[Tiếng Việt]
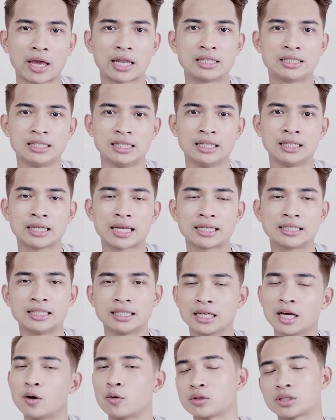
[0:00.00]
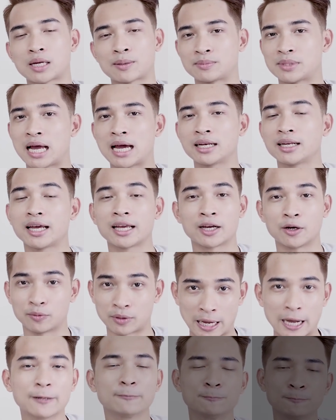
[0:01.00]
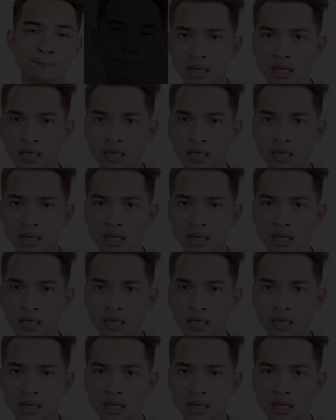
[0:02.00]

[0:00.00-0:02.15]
S9, S9 cộng có giảm giá nữa hay không nhá.